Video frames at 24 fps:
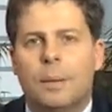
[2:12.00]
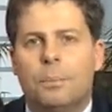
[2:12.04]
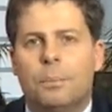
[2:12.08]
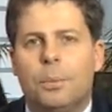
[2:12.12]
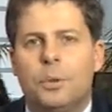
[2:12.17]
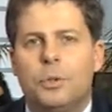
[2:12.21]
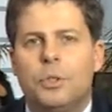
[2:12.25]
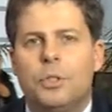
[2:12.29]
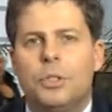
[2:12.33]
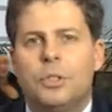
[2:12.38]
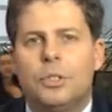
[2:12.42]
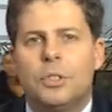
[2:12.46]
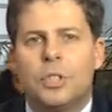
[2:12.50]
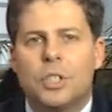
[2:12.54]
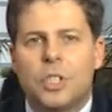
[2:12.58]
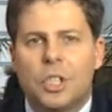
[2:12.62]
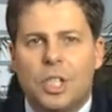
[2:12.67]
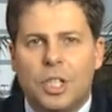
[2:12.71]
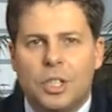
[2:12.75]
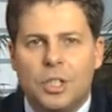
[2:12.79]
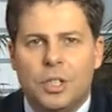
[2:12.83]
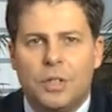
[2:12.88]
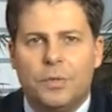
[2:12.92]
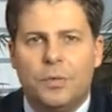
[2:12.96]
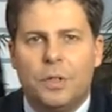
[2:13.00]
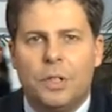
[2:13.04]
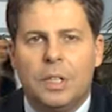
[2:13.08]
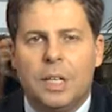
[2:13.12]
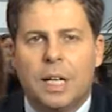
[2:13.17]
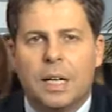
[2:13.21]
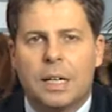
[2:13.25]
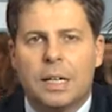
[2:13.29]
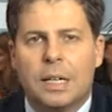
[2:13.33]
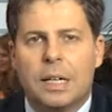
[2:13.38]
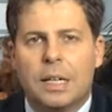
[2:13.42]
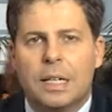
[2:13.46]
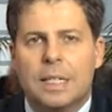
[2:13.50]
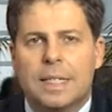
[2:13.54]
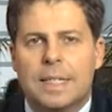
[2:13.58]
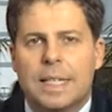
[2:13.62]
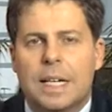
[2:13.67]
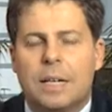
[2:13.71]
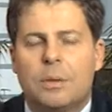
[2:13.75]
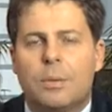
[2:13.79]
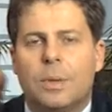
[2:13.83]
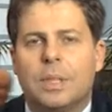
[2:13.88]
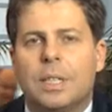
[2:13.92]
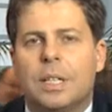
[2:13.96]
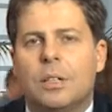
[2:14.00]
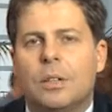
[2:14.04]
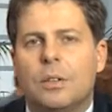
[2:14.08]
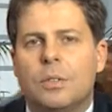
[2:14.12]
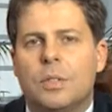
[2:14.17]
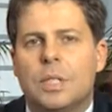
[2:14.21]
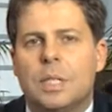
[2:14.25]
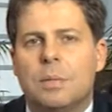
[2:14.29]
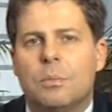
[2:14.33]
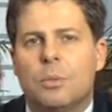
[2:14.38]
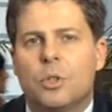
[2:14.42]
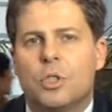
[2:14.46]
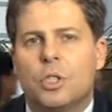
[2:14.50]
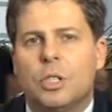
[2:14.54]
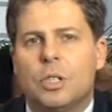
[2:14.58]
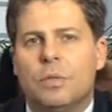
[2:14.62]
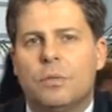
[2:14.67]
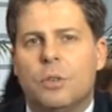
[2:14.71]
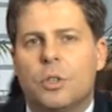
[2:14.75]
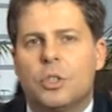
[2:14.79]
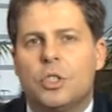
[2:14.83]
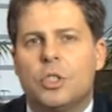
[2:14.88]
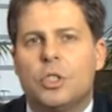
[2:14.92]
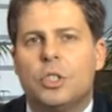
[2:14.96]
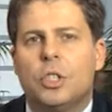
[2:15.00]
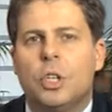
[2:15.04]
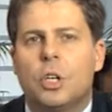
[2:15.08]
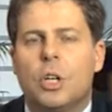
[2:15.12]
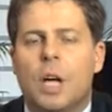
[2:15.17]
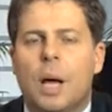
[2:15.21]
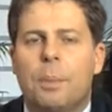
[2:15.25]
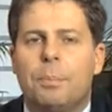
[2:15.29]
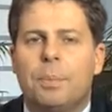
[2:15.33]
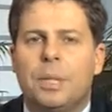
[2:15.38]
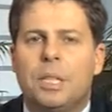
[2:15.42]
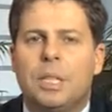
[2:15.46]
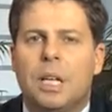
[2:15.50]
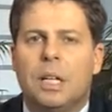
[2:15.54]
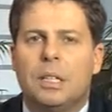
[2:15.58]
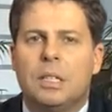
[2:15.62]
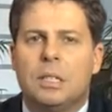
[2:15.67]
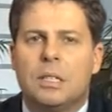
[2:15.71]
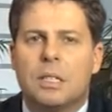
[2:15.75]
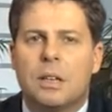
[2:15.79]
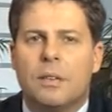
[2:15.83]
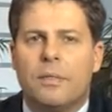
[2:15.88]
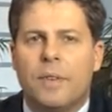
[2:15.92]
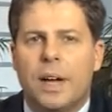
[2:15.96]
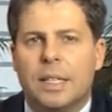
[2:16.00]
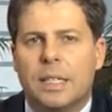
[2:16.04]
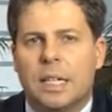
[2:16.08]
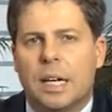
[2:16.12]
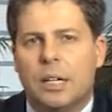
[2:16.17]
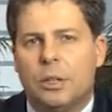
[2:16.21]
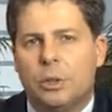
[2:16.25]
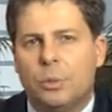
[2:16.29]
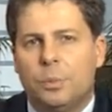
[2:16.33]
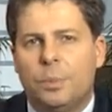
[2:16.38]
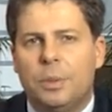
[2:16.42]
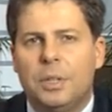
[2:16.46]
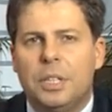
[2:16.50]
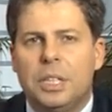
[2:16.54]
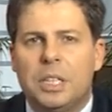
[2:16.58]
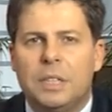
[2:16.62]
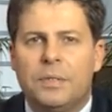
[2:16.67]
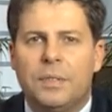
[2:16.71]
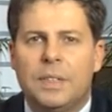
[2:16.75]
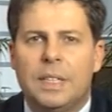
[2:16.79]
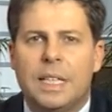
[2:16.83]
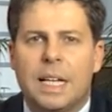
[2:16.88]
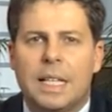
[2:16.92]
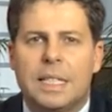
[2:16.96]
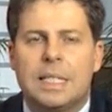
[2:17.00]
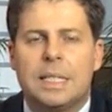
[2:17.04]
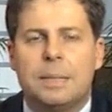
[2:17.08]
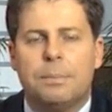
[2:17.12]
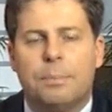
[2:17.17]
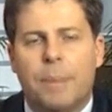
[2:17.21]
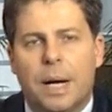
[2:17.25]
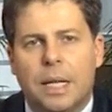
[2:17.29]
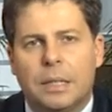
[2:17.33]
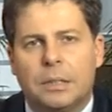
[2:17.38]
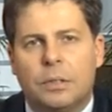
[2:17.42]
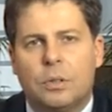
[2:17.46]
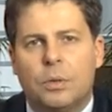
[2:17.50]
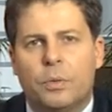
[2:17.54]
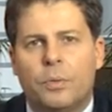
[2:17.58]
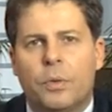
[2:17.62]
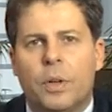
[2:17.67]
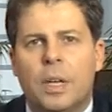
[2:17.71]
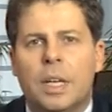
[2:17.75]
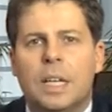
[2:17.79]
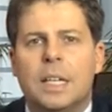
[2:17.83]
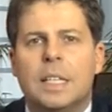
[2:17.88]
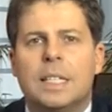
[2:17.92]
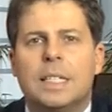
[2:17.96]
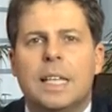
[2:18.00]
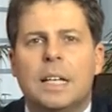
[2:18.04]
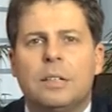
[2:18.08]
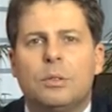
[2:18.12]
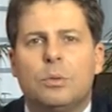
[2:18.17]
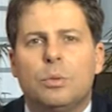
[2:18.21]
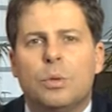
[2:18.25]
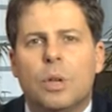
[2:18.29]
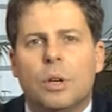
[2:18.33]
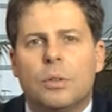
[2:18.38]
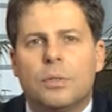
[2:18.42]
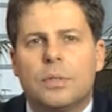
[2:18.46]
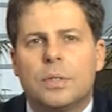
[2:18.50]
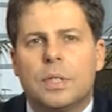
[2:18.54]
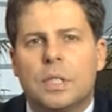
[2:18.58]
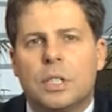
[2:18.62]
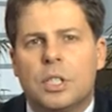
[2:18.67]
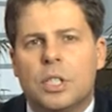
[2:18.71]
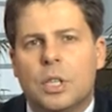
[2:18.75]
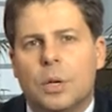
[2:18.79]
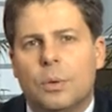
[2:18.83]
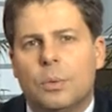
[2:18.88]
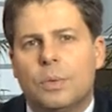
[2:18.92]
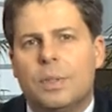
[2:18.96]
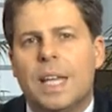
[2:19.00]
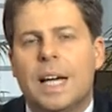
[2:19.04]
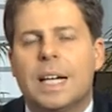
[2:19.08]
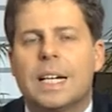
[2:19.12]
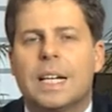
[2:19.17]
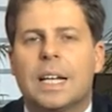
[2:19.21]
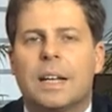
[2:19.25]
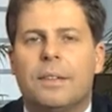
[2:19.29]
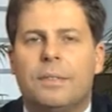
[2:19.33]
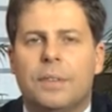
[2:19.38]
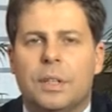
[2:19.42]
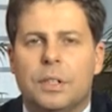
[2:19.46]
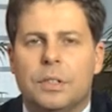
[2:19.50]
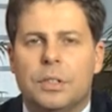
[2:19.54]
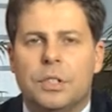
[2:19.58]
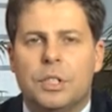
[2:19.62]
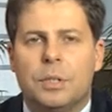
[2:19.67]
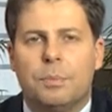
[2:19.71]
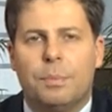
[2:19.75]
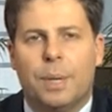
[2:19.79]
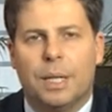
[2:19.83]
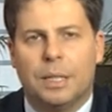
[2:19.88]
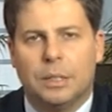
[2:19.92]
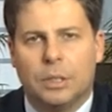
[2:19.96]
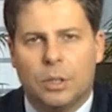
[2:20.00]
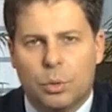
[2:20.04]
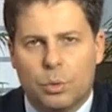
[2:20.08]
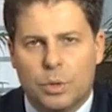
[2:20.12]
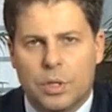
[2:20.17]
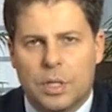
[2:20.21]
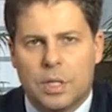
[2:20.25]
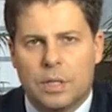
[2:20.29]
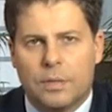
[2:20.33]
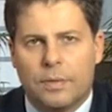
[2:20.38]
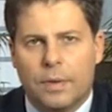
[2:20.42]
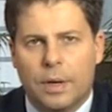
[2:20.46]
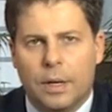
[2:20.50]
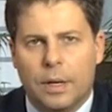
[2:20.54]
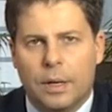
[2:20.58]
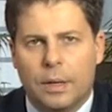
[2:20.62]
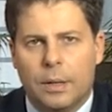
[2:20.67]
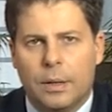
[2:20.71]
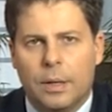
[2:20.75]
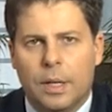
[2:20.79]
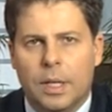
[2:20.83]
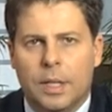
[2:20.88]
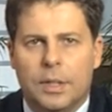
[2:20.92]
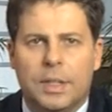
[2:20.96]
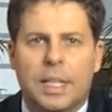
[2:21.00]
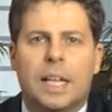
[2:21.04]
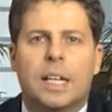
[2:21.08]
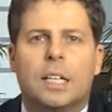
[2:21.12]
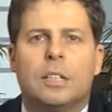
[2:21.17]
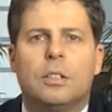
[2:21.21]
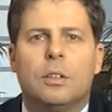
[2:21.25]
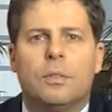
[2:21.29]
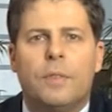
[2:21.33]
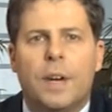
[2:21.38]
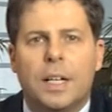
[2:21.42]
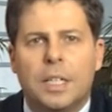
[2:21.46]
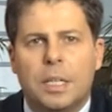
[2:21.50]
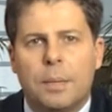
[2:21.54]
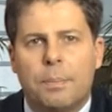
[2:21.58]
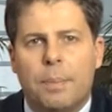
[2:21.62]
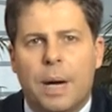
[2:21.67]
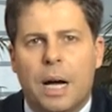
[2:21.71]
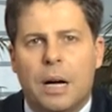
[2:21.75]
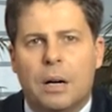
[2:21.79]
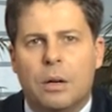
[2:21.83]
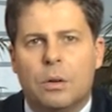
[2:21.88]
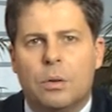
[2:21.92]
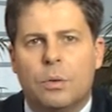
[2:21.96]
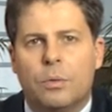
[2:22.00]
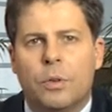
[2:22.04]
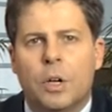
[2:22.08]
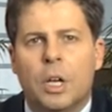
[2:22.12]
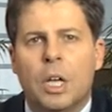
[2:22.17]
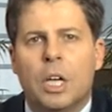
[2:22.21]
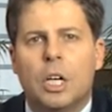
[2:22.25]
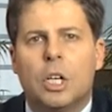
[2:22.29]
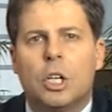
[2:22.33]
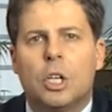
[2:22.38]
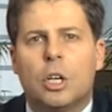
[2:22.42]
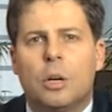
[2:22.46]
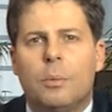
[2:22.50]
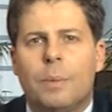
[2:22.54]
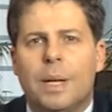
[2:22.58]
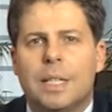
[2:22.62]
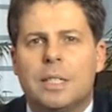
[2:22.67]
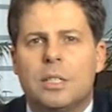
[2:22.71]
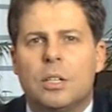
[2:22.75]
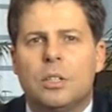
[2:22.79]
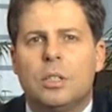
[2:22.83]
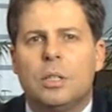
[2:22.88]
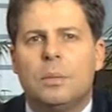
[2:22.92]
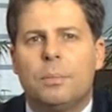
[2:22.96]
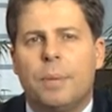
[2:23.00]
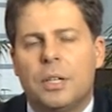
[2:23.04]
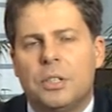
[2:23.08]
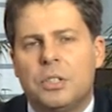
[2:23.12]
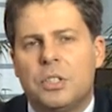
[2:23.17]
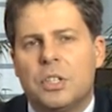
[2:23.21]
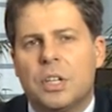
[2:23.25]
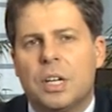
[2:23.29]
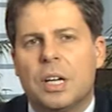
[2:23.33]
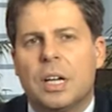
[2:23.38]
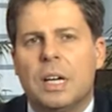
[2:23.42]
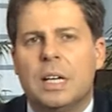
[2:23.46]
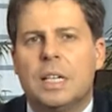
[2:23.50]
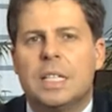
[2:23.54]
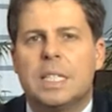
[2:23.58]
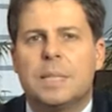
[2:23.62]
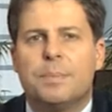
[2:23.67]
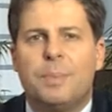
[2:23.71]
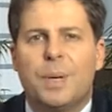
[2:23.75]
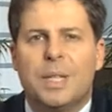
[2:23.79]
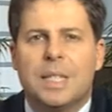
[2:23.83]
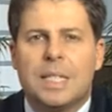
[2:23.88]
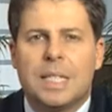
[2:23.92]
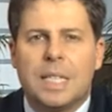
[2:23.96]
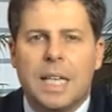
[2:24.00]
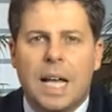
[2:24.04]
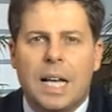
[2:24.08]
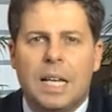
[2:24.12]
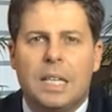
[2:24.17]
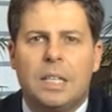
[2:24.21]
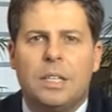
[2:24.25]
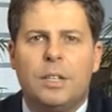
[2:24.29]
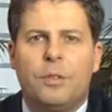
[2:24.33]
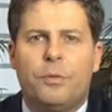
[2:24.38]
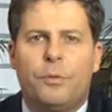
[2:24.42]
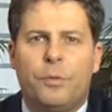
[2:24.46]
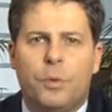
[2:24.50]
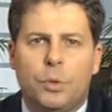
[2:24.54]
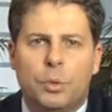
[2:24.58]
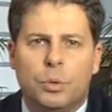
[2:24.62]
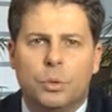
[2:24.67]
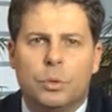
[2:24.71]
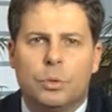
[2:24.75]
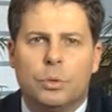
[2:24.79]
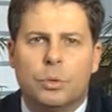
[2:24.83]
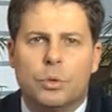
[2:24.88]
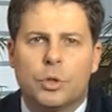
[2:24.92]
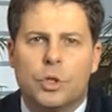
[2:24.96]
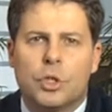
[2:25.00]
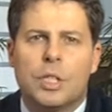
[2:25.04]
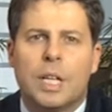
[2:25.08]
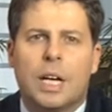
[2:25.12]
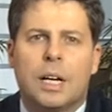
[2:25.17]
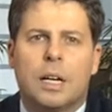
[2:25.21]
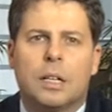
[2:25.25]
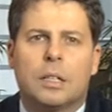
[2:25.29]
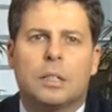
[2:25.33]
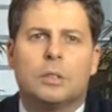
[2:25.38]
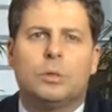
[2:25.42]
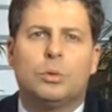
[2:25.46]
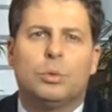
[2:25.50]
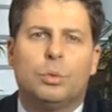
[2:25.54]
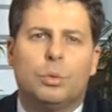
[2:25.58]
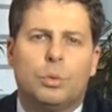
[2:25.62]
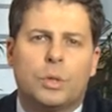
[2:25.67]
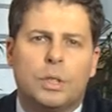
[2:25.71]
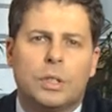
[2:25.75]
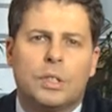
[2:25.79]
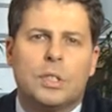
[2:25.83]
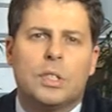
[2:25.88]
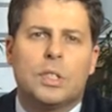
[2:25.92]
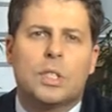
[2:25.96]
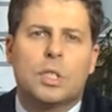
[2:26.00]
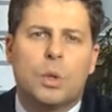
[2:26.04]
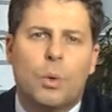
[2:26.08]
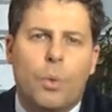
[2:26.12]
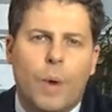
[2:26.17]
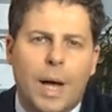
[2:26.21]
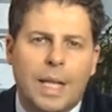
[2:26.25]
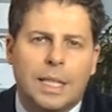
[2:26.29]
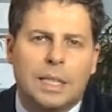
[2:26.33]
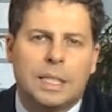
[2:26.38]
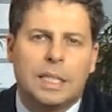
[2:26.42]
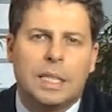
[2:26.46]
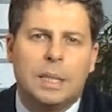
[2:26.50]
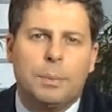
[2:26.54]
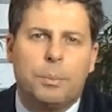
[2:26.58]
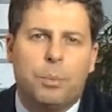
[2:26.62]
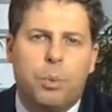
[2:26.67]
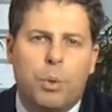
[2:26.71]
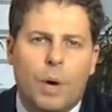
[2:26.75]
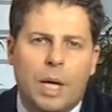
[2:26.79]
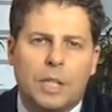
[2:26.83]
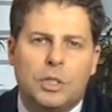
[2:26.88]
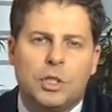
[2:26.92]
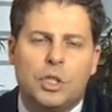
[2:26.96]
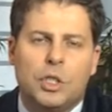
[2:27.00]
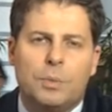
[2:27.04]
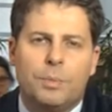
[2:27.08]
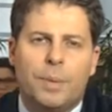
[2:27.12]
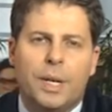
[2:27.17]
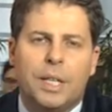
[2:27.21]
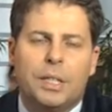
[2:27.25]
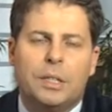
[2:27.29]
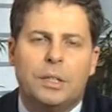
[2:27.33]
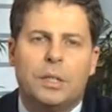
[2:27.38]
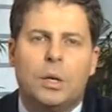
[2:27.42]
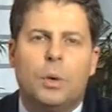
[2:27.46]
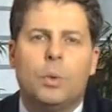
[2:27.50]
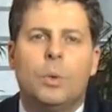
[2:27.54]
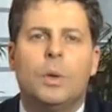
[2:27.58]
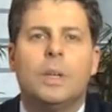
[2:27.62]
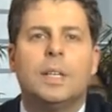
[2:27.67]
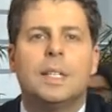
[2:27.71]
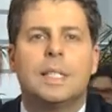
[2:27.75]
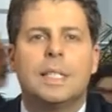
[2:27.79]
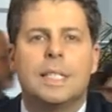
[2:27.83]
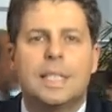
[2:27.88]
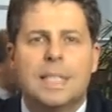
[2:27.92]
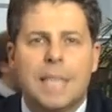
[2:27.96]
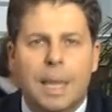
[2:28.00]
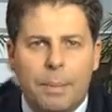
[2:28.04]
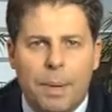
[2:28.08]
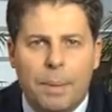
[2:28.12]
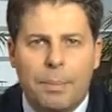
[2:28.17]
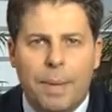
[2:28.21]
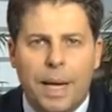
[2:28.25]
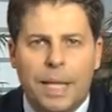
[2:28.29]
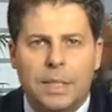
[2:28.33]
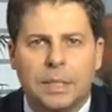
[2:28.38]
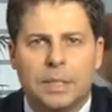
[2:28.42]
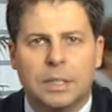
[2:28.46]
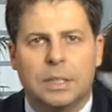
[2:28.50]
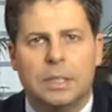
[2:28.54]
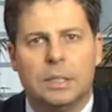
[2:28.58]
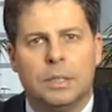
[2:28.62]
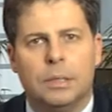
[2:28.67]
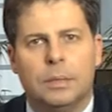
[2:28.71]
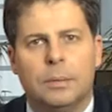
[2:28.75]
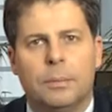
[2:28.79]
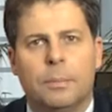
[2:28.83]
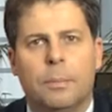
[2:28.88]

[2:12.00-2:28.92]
budzi trzeci filar zakładający możliwość dokapitalizowania lub likwidacji banków znajdujących się na krawędzi bankructwa. Na ratowanie banków gromadzony będzie specjalny fundusz, na który składki płacić będą same banki.